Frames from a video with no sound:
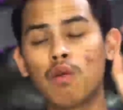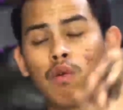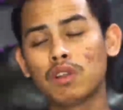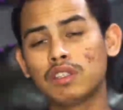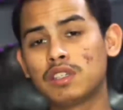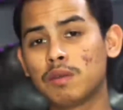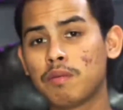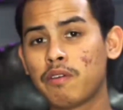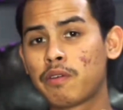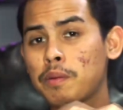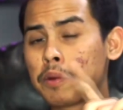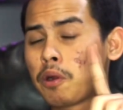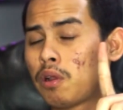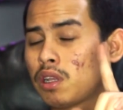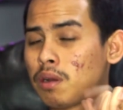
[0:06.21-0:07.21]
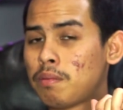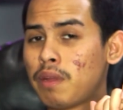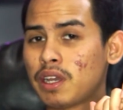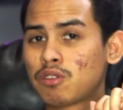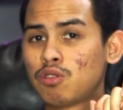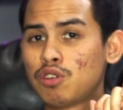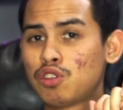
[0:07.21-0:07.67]
What's up everybody, welcome
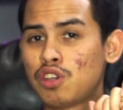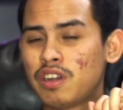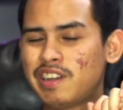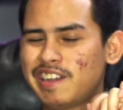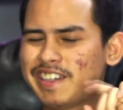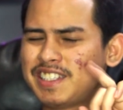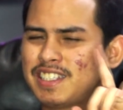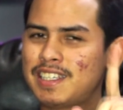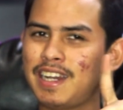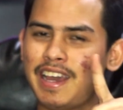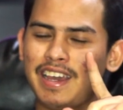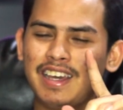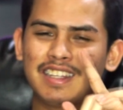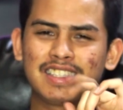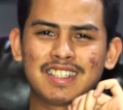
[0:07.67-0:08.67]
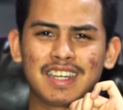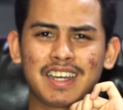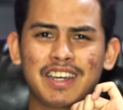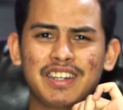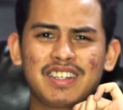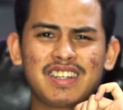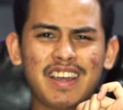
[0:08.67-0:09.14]
back to the channel and today it's a
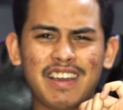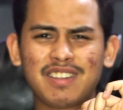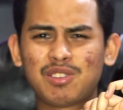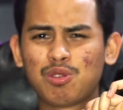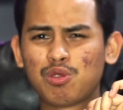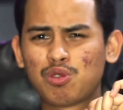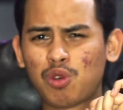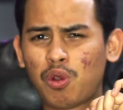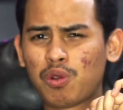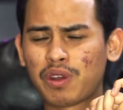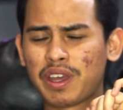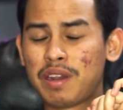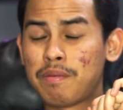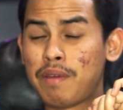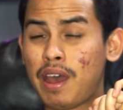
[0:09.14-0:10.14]
good day to talking